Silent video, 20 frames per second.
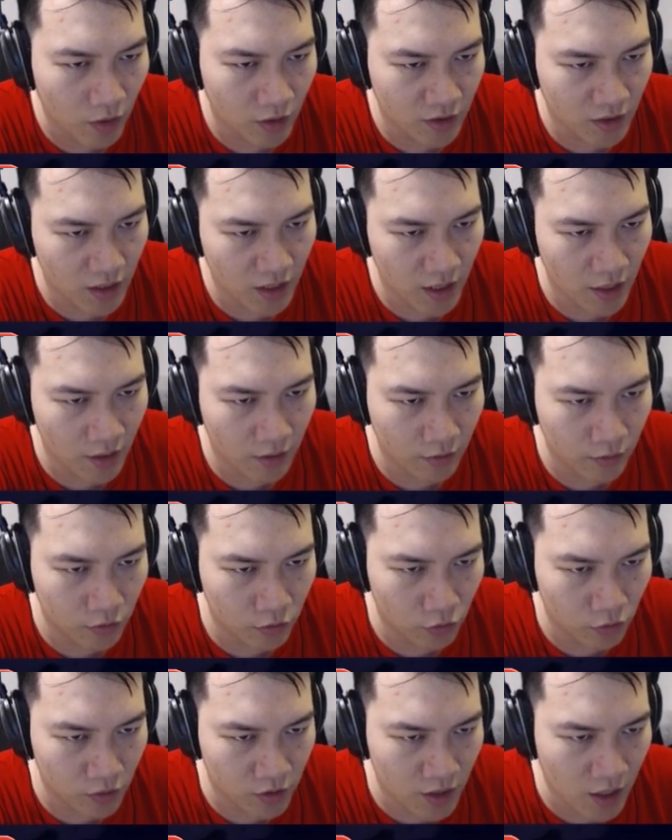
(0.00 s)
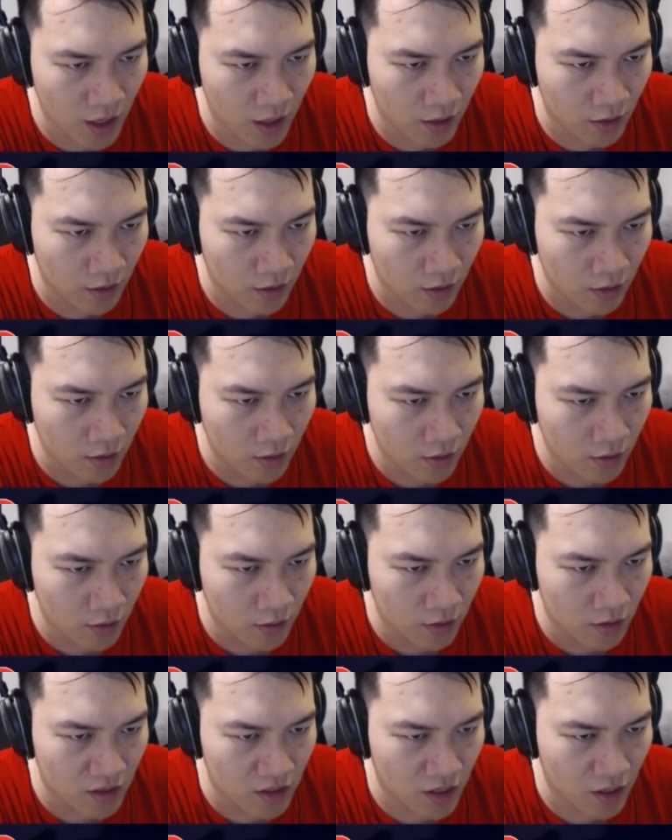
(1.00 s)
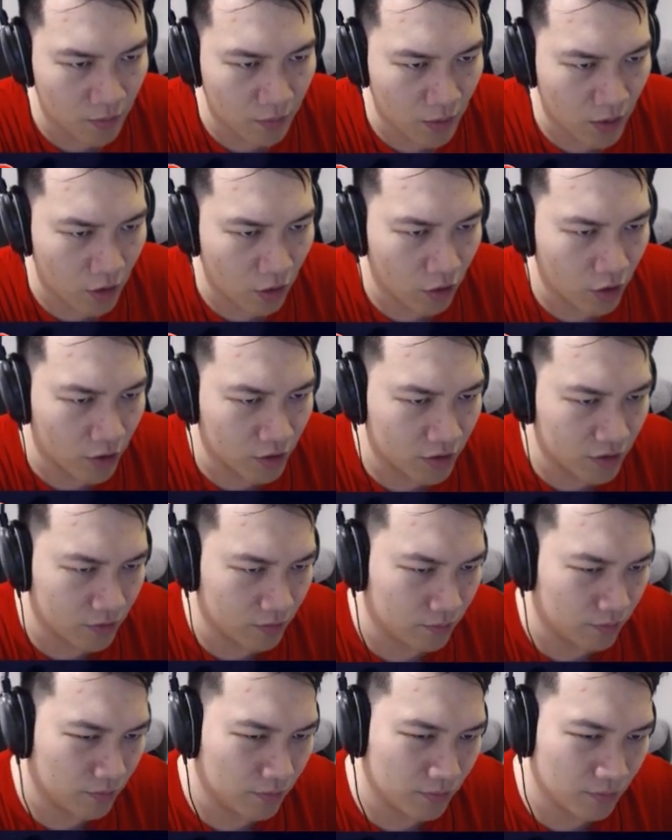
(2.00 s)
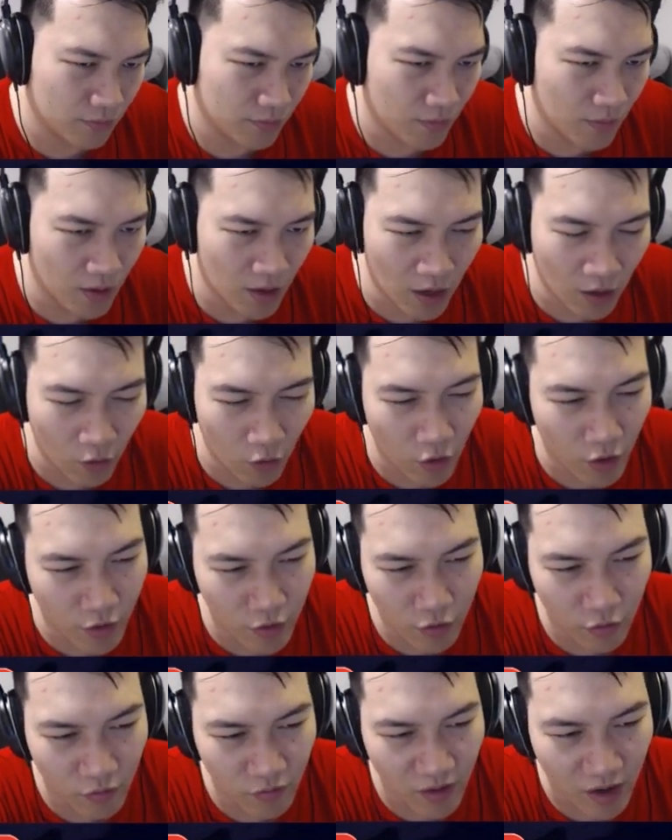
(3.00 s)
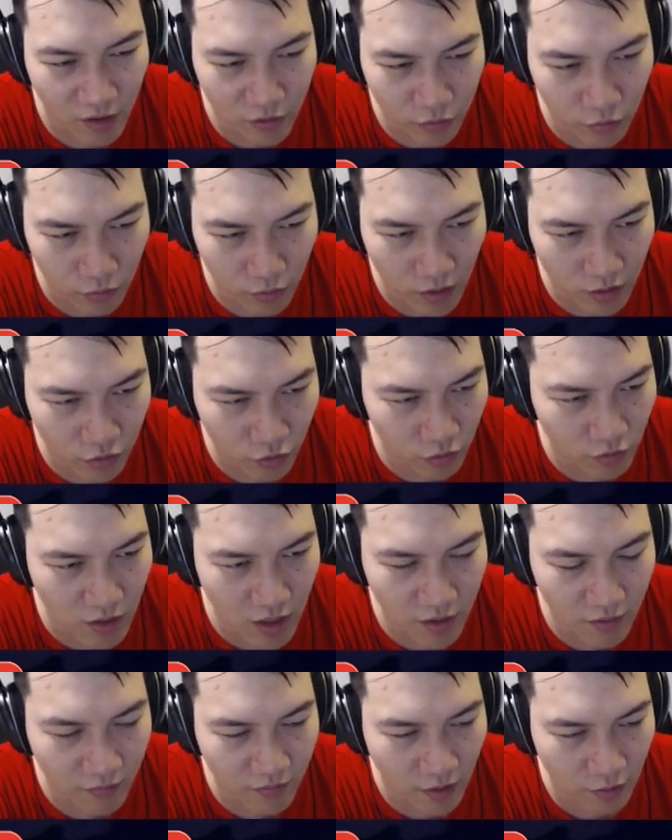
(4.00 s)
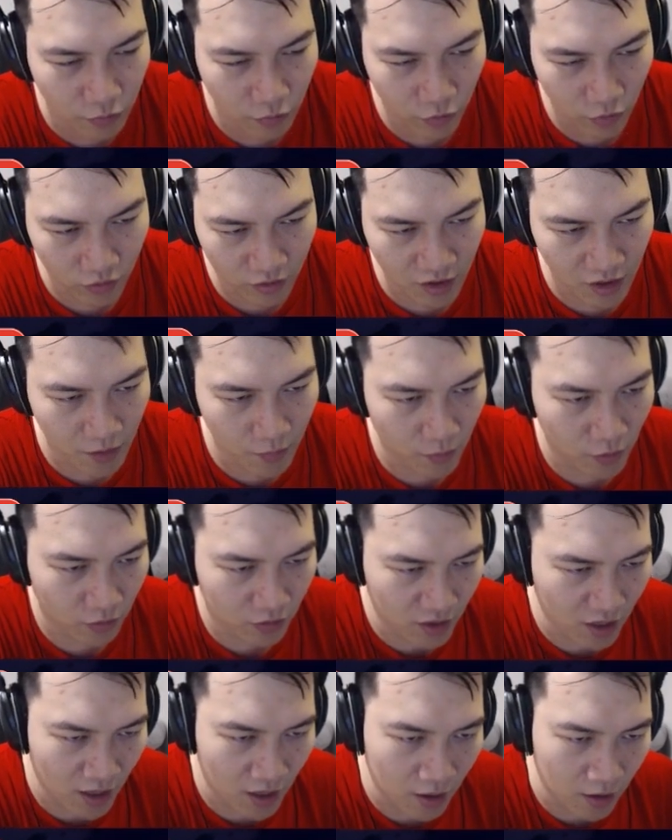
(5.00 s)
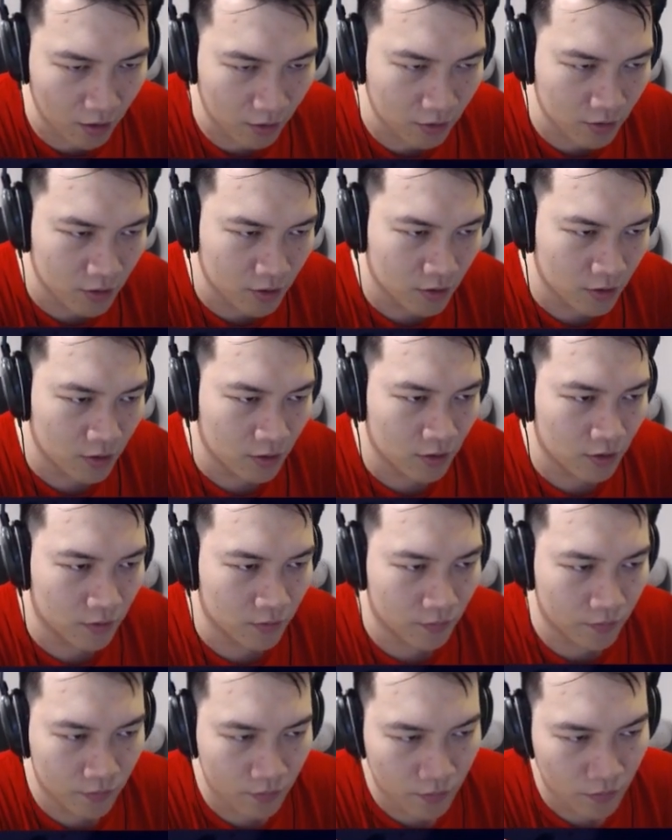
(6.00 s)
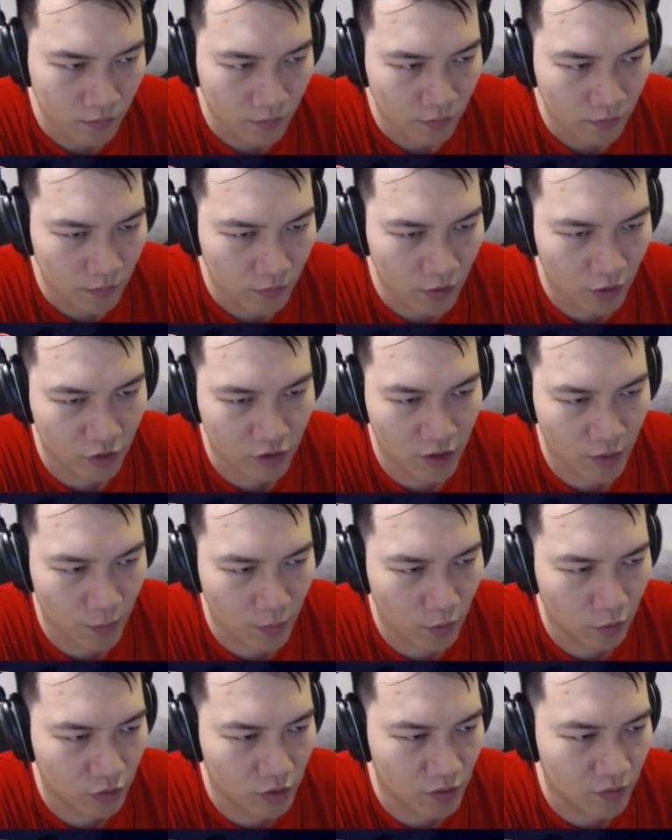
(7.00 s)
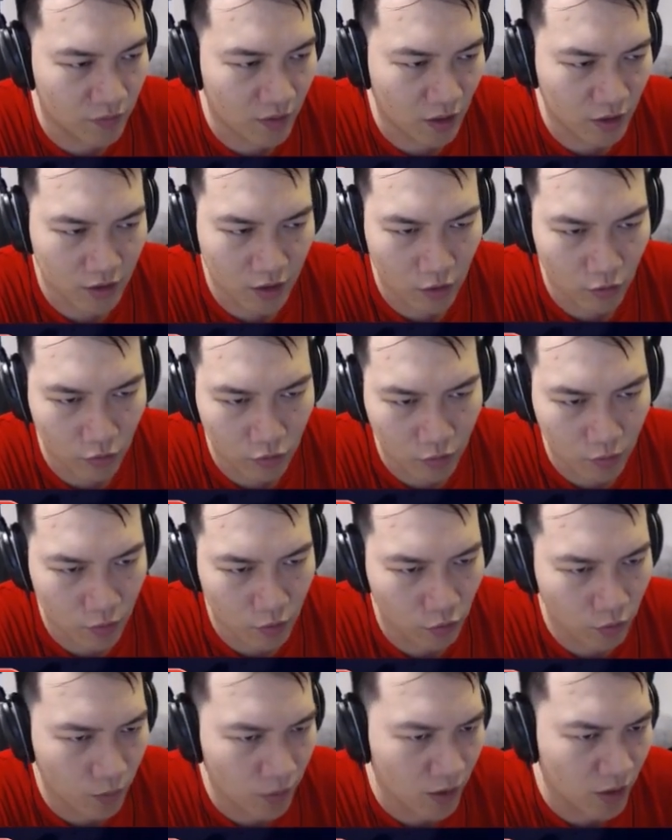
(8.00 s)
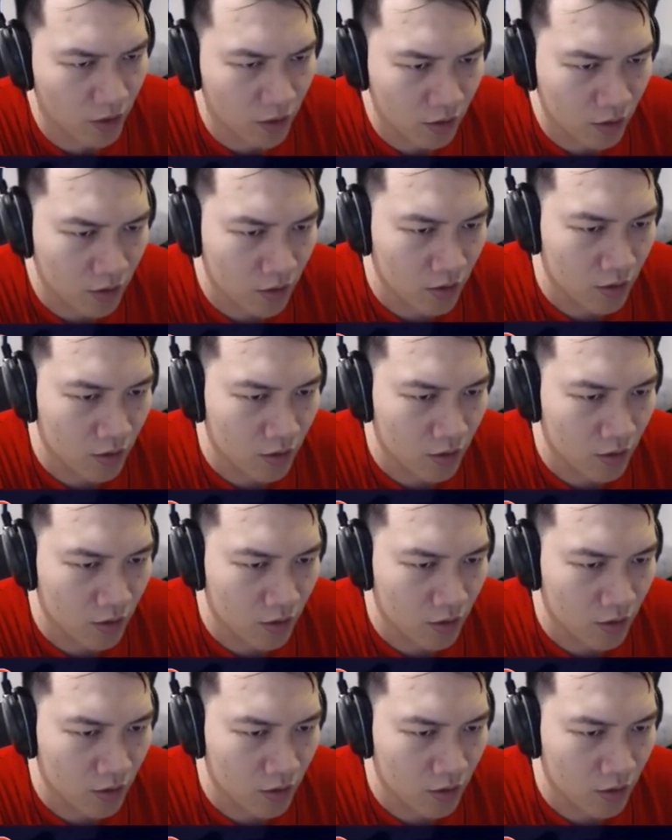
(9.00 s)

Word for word: 而且猎人说实在也没有很会用法术啦，就是猎人法术通常也没有太好。嗯，然后这里没有吃法伤或什么有的没的。